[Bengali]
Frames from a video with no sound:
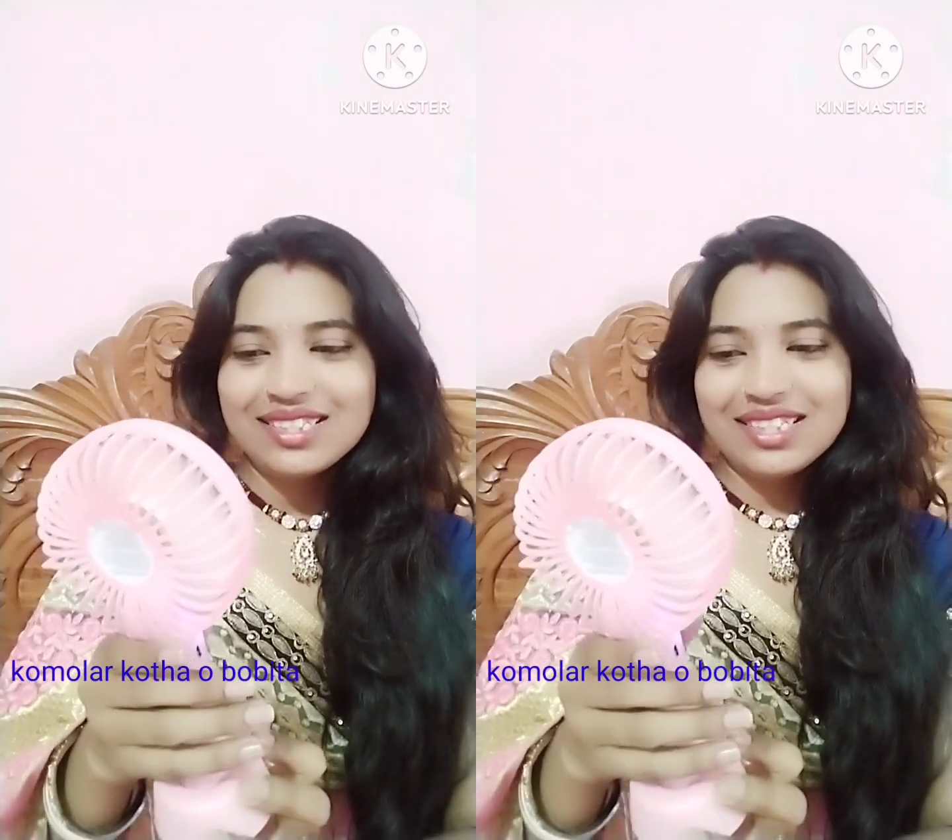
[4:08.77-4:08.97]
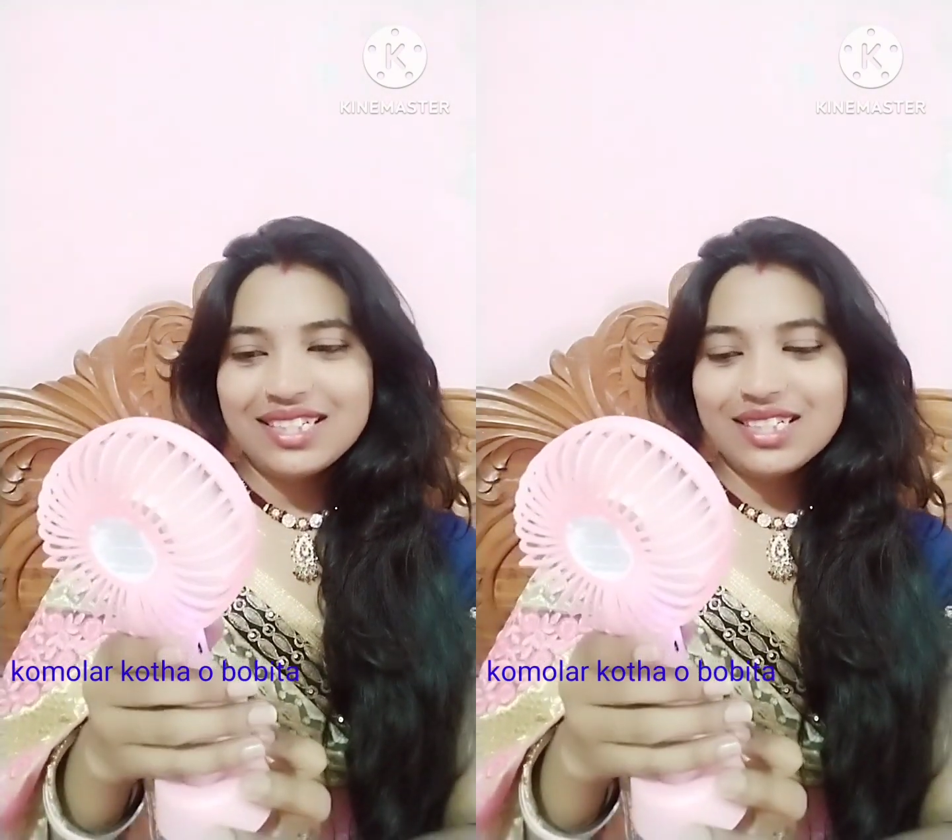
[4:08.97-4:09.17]

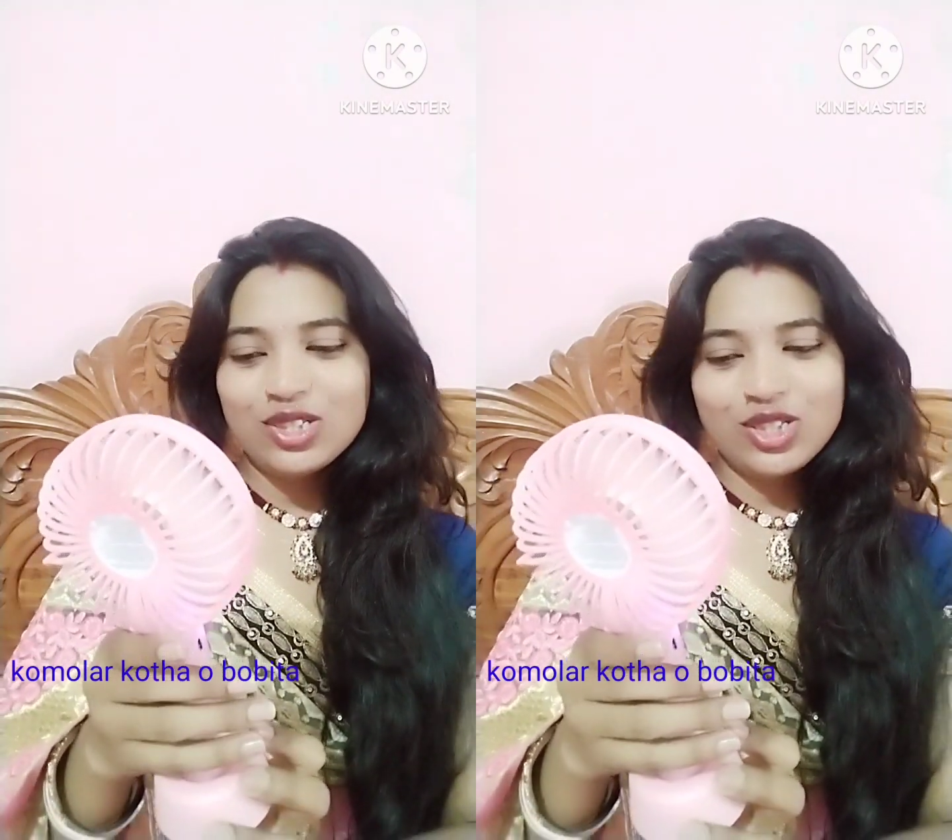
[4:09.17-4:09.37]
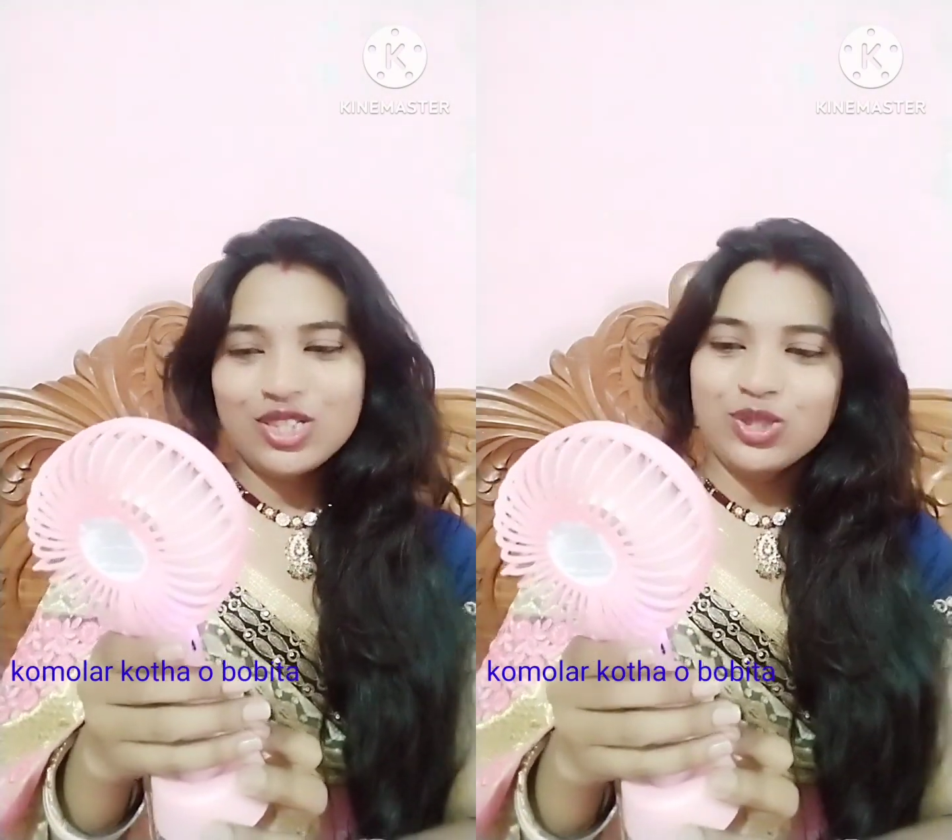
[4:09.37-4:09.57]
যেটা
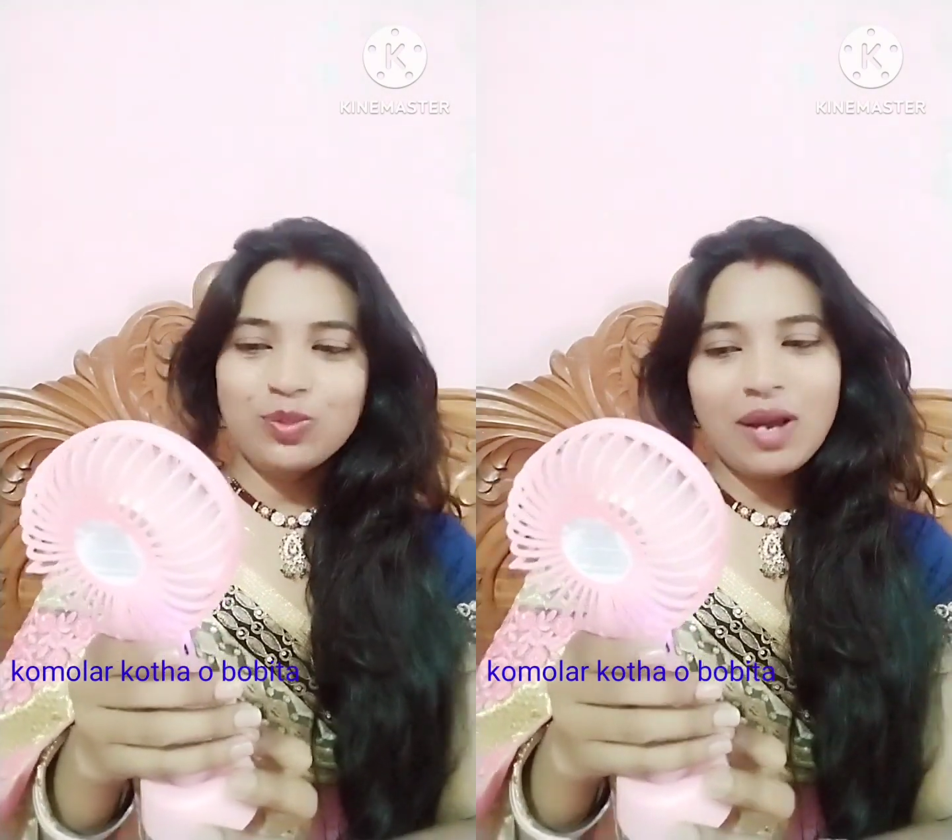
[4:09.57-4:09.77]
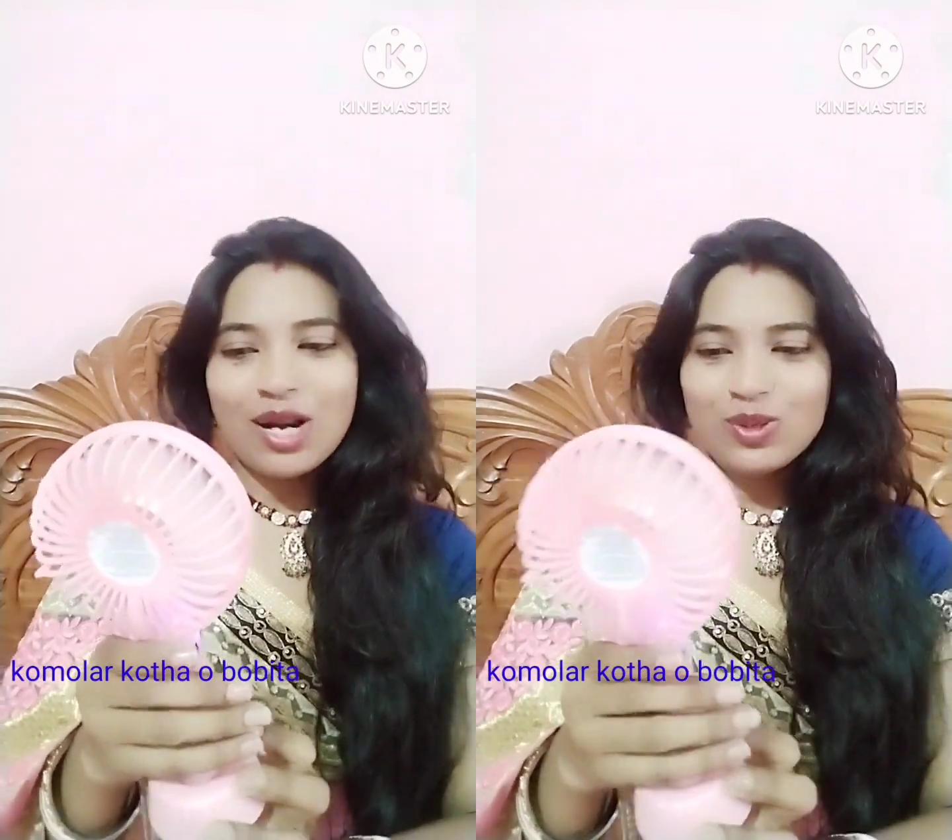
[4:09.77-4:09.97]
যথেষ্ট
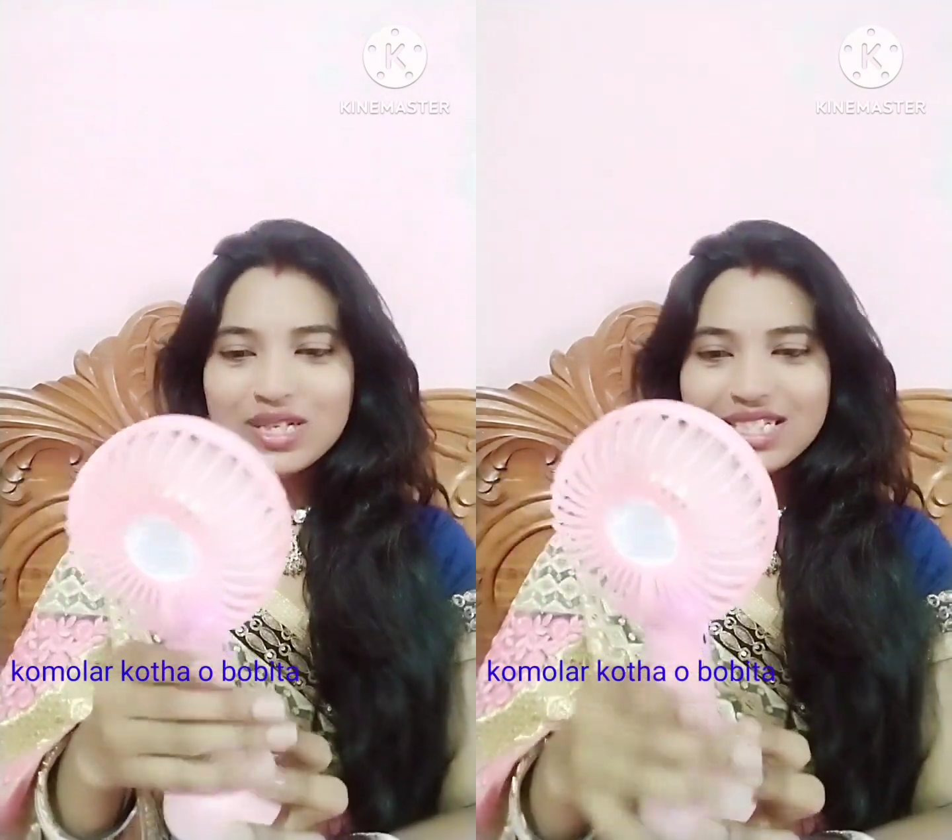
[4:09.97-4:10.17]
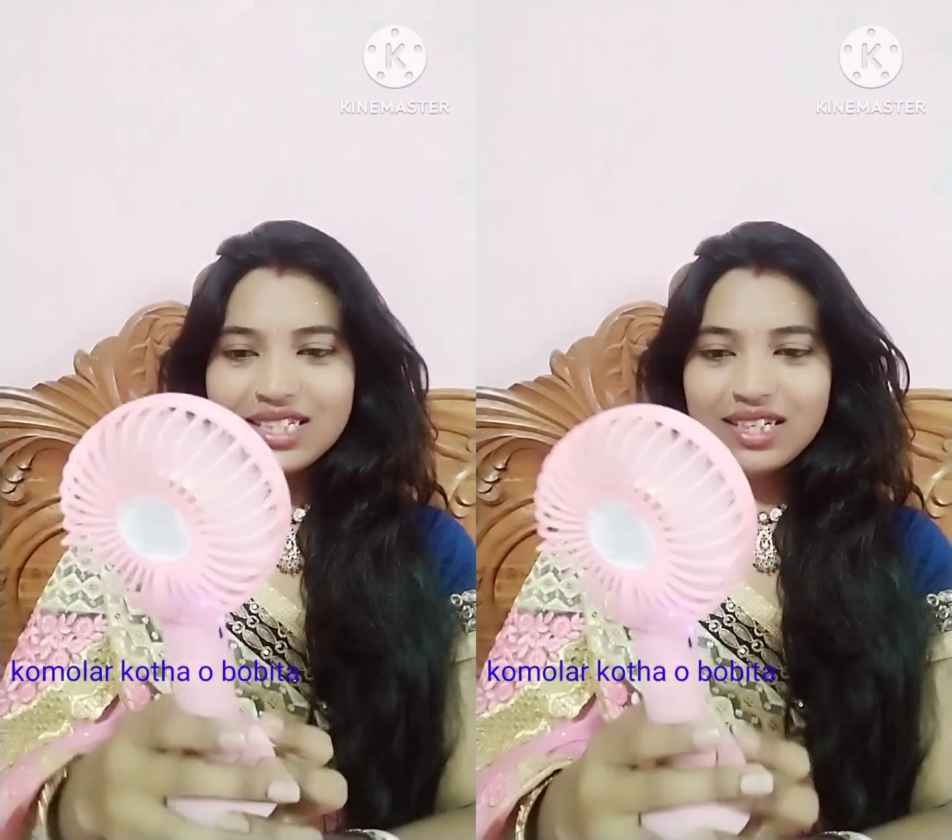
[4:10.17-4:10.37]
ভালো
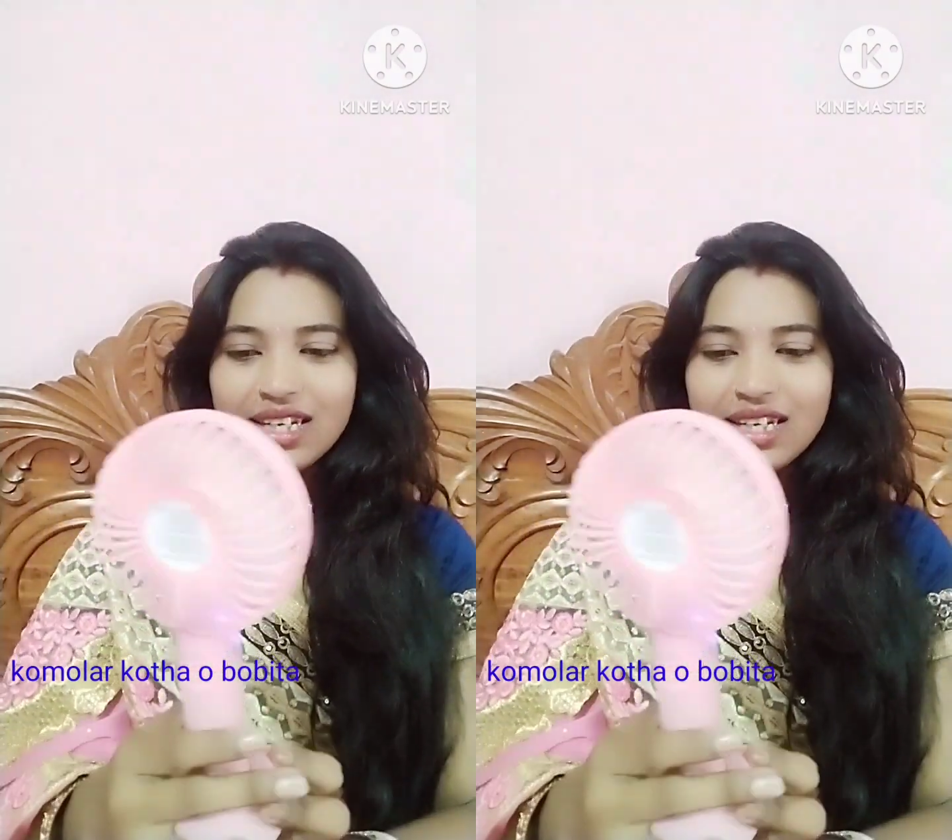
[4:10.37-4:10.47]
আছে